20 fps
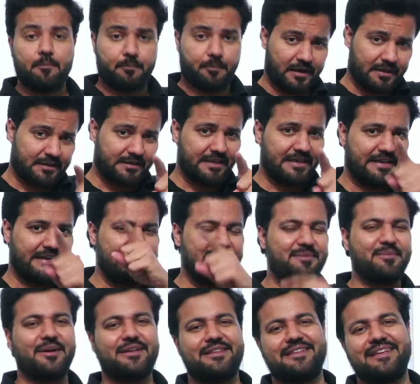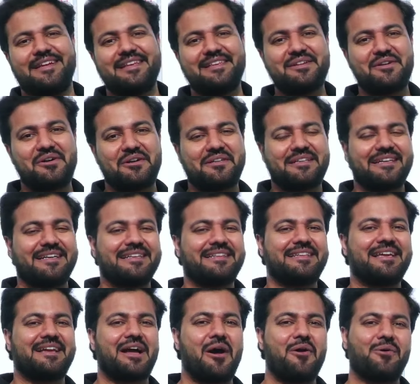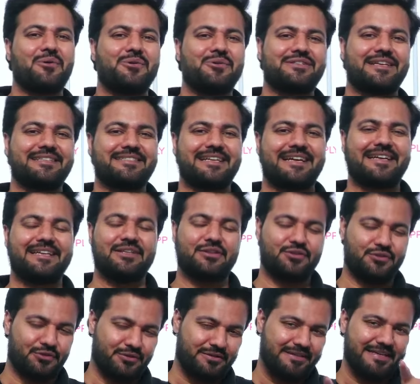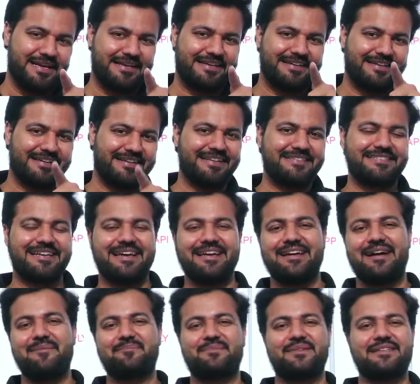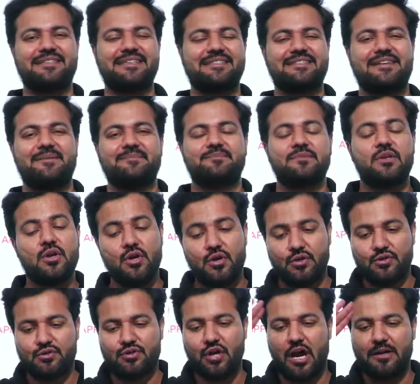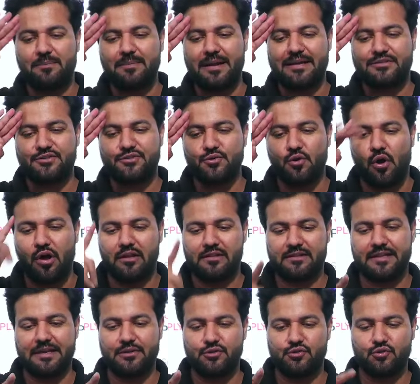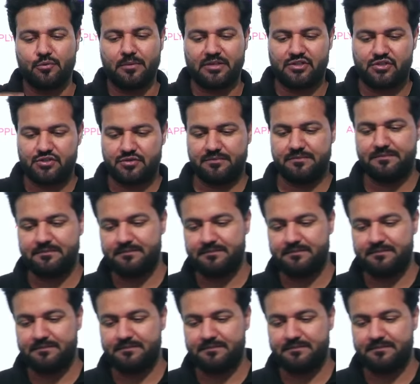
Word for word: पढ़ते रहिए बढ़ते रहिए और कर दिखाओ कुछ ऐसा कि दुनिया करना चाहे आपके जैसा गॉड ब्लेस यू ऑल थैंक यू सो मच